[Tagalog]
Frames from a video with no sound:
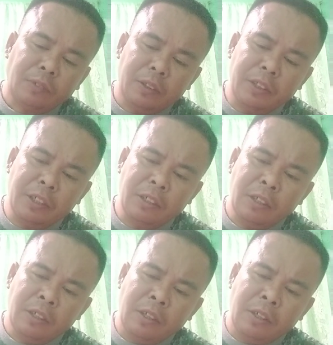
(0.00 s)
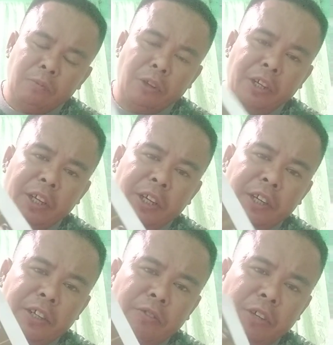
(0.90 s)
Yes. Pwede
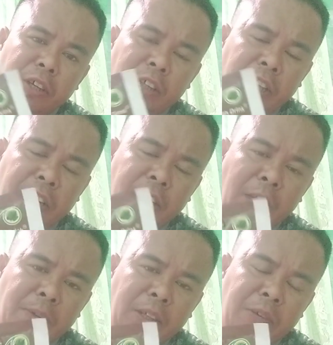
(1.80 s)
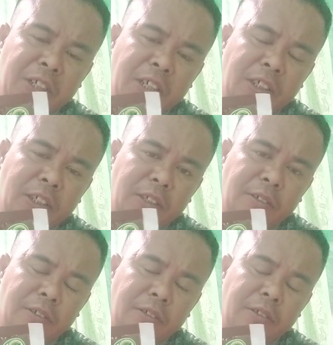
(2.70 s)
ninyo hatiin ng apat na bisis.
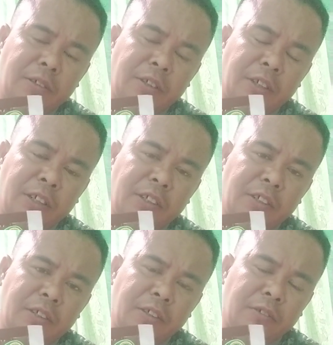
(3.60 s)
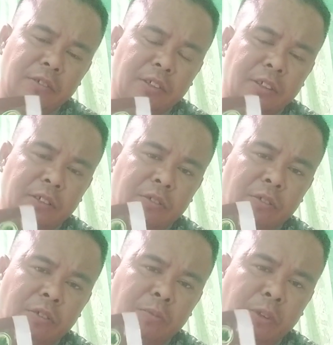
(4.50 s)
Yes.
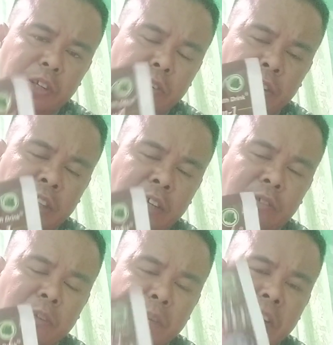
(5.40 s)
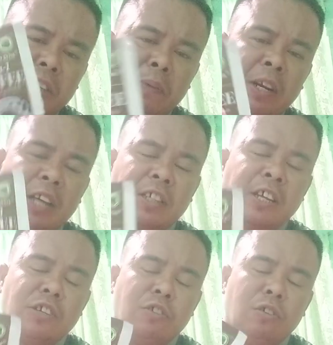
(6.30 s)
Oh, pwede niyo hatiin. Depende sa panlasa
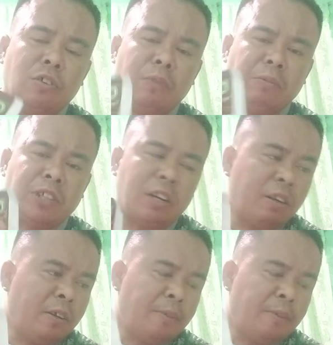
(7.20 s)
ninyo ma'am sir.